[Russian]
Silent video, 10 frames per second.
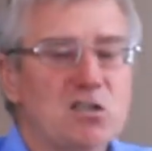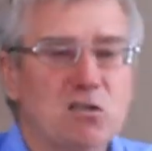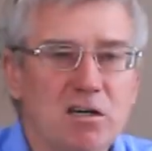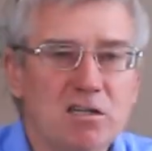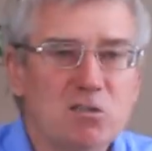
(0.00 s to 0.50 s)

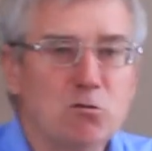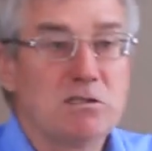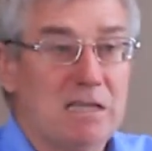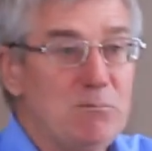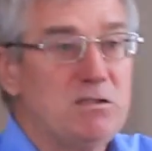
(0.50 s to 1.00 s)
что
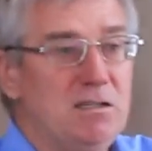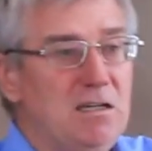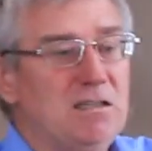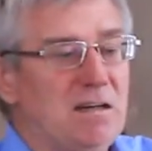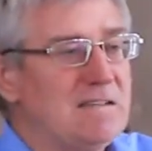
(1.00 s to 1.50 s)
Иисус там
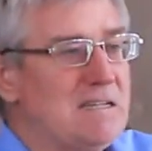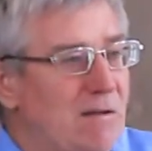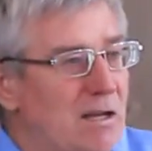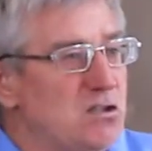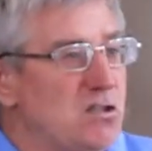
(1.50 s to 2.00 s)
сидит и
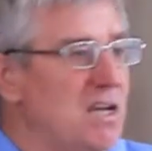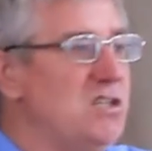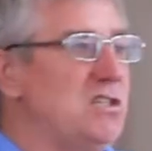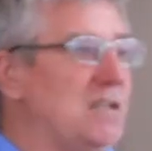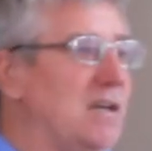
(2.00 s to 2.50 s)
разговаривает с
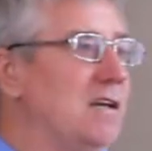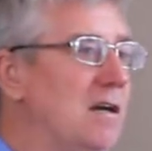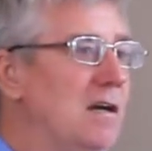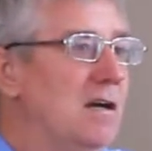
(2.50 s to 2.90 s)
женщиной,